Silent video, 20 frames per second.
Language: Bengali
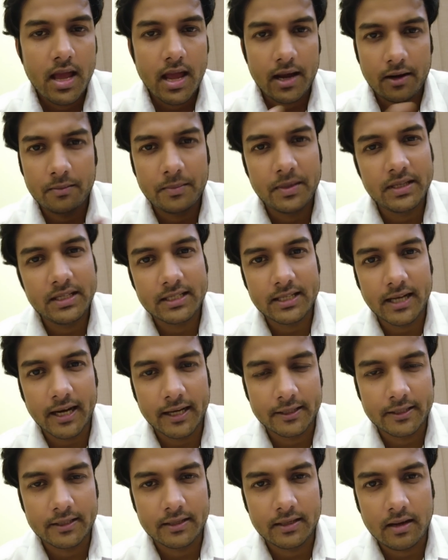এখন বাজে
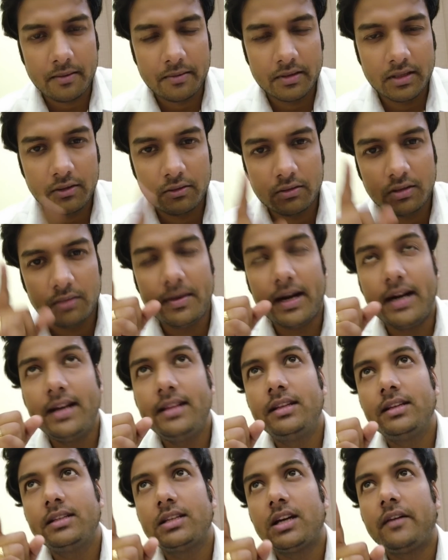সাতটা আমাদের ওদের
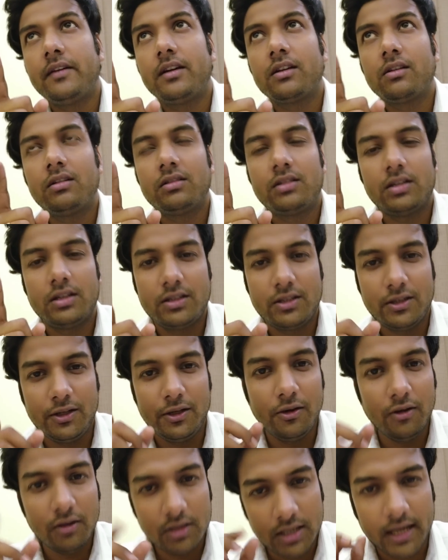বাড়িতে যাওয়ার কথা
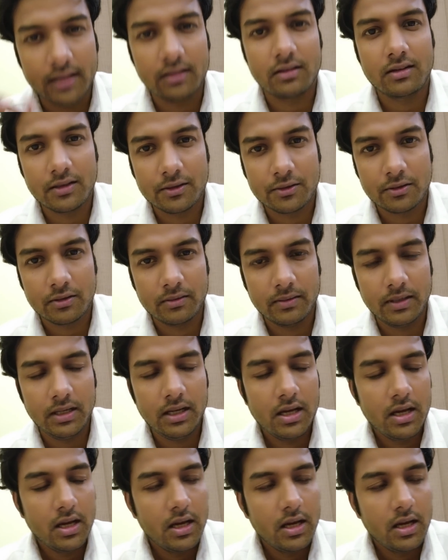ছিল সাতটার সময়